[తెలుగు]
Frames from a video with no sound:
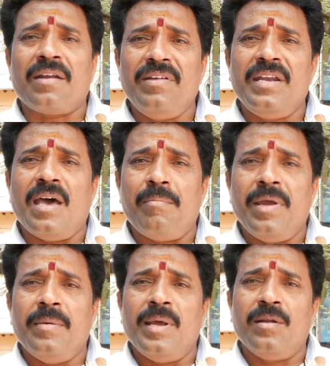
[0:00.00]
అరవై
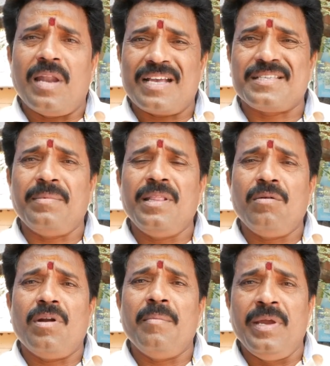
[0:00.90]
డెబ్బై వేలు లక్ష
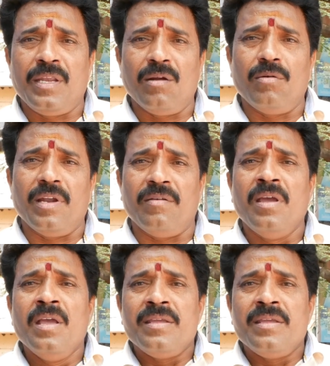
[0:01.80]
మంది కూడా మీటింగ్లు ఉండేవి